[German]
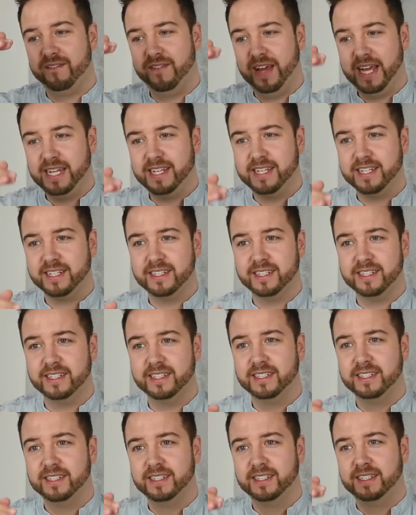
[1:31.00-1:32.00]

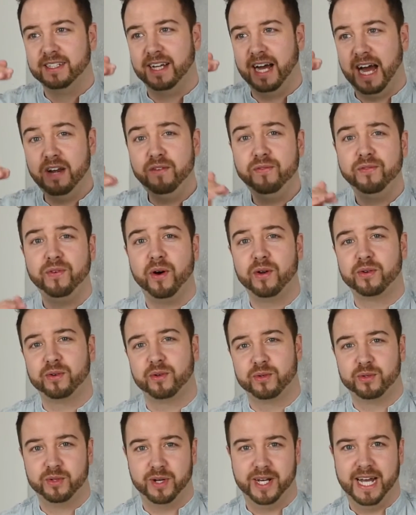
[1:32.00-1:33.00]
welche
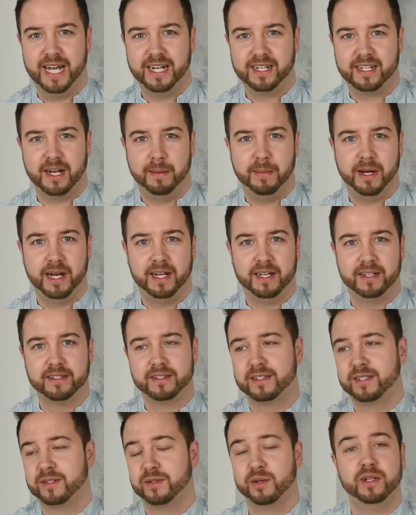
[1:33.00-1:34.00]
Anforderungen du an eine Kamera
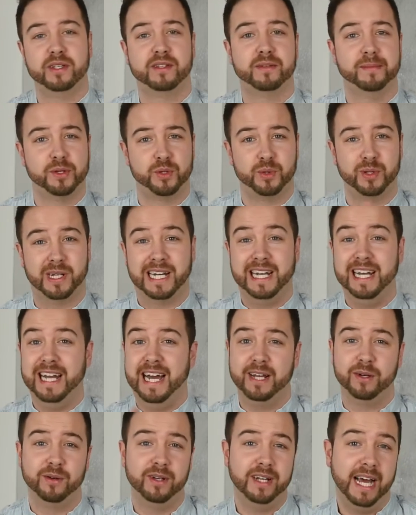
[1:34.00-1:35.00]
hast. Soll die zum Beispiel
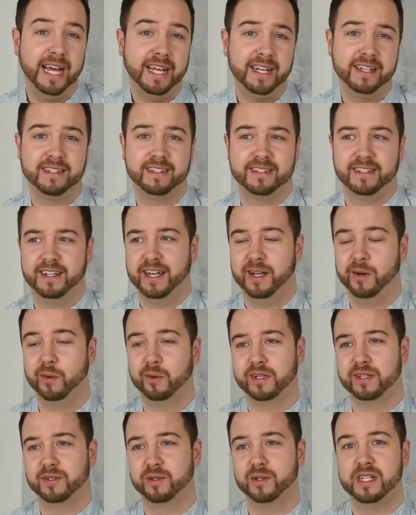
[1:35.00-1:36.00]
klein und leicht sein
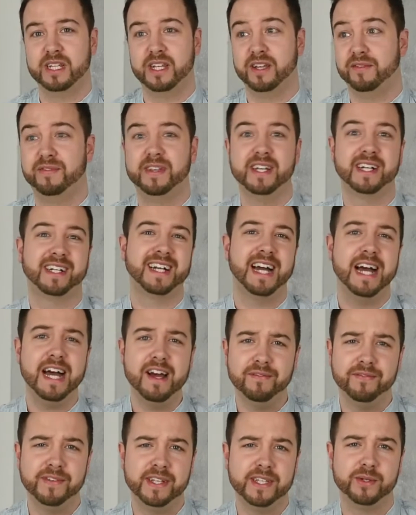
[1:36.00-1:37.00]
oder soll die
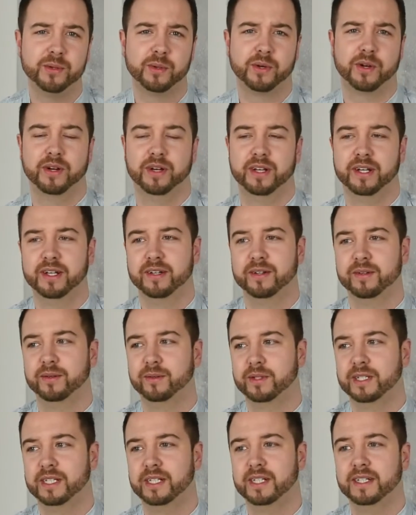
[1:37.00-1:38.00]
4K-Video können
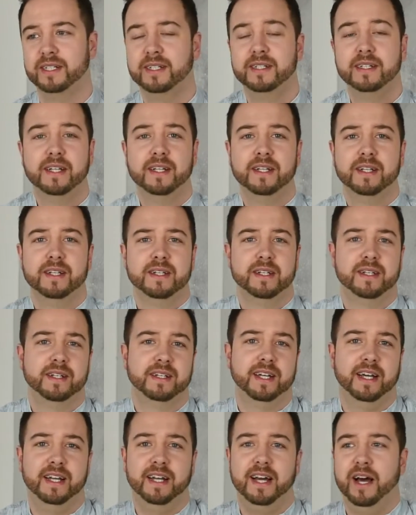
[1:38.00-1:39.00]
oder
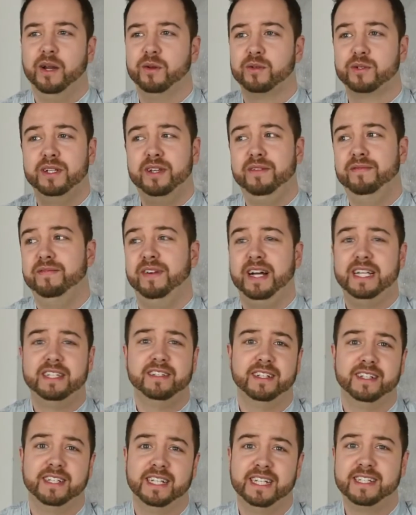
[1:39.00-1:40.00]
keine Ahnung, soll die
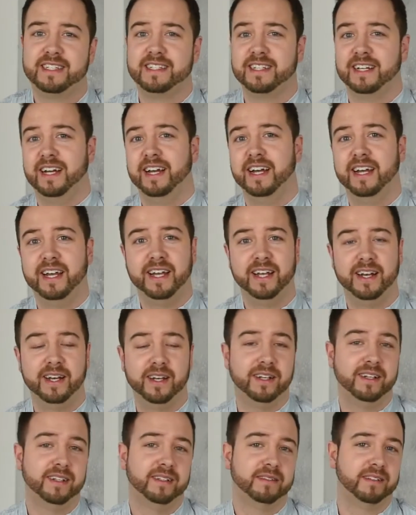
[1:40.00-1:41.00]
wasserdicht
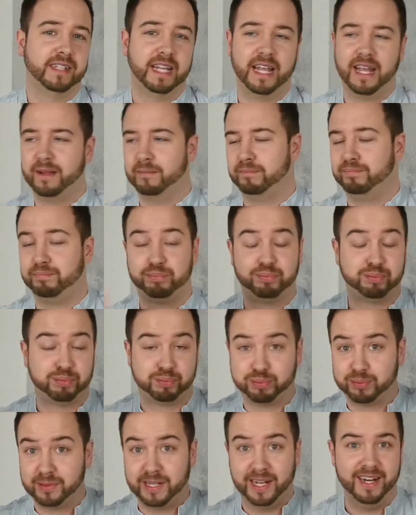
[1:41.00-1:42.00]
sein?
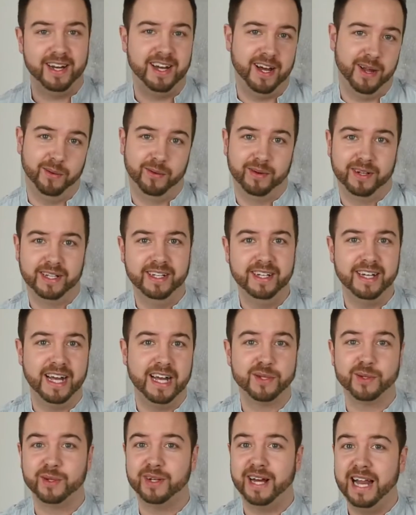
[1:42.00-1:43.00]
Pff, keine Ahnung. Ne?
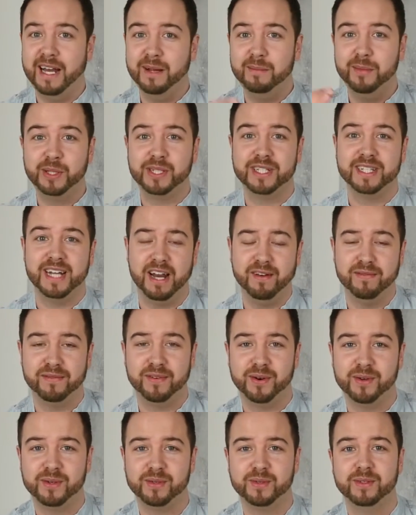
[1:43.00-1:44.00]
Also alle möglichen
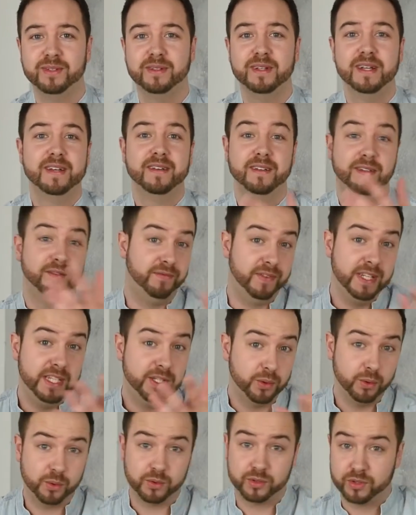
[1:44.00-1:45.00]
Anforderungen,
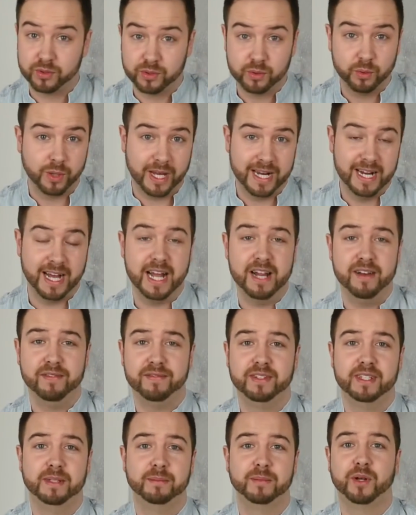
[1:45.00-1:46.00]
Videos so generell
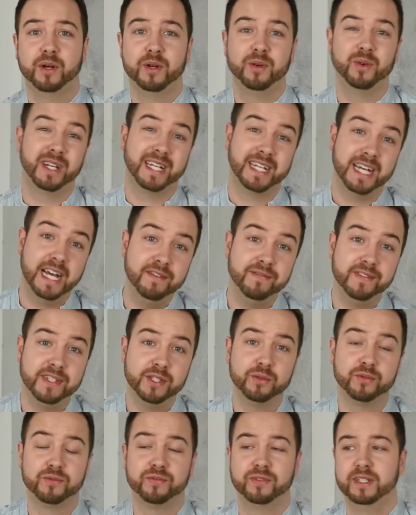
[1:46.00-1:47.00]
filmen können oder kein
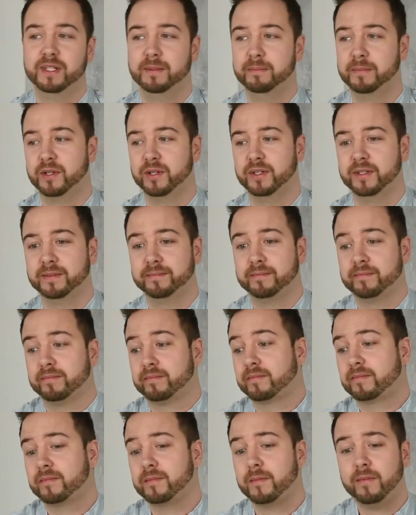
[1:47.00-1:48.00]
Videos filmen können.
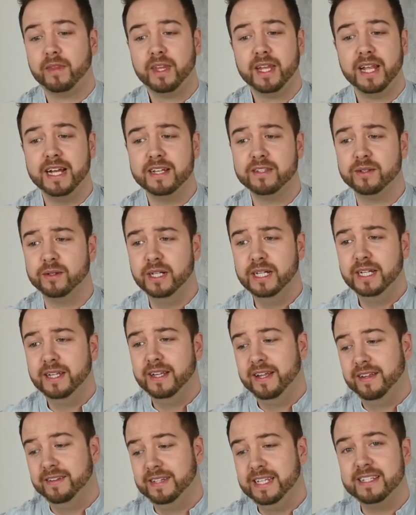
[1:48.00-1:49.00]
Also
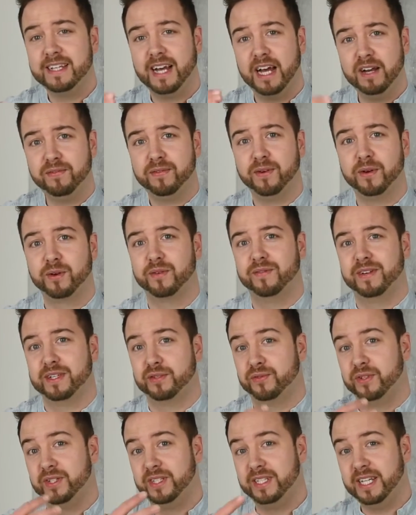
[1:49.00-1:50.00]
diese Anforderungen,
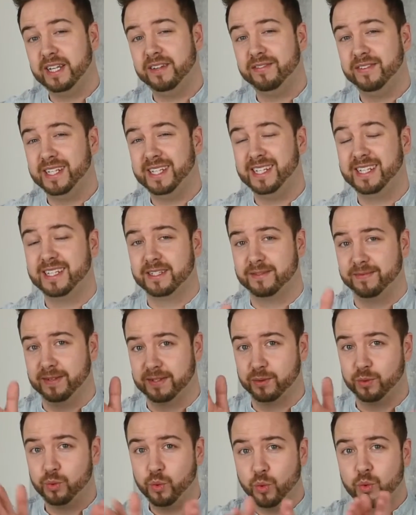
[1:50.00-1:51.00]
was für dich wichtig ist,
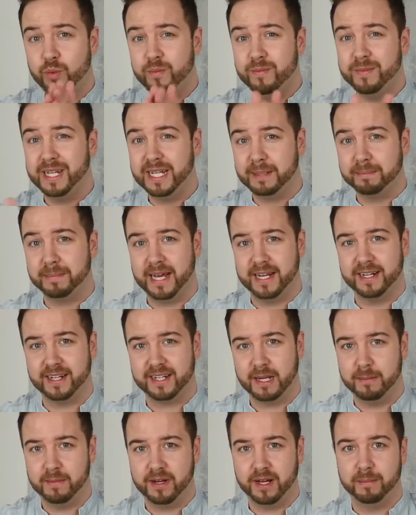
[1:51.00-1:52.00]
was du unbedingt bei
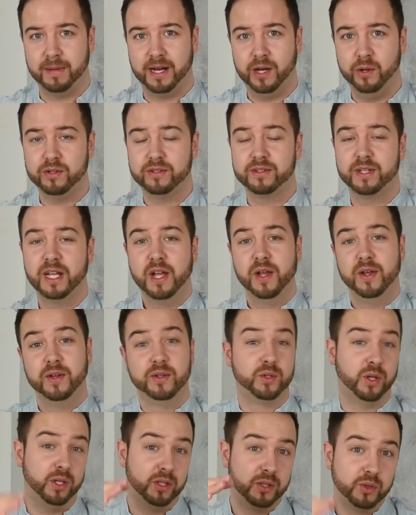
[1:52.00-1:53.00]
einer Kamera brauchst,
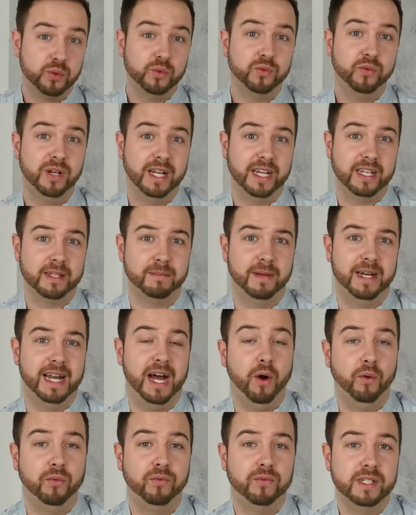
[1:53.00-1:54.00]
solltest du vielleicht mal
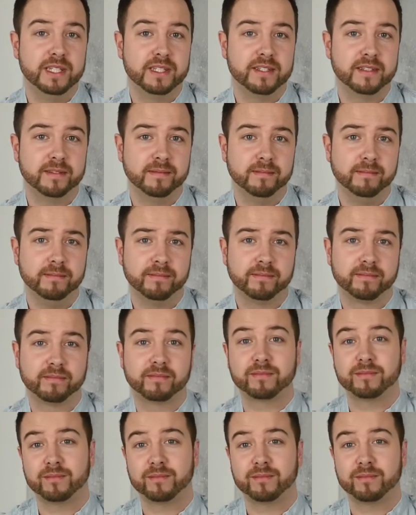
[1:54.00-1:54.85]
auflisten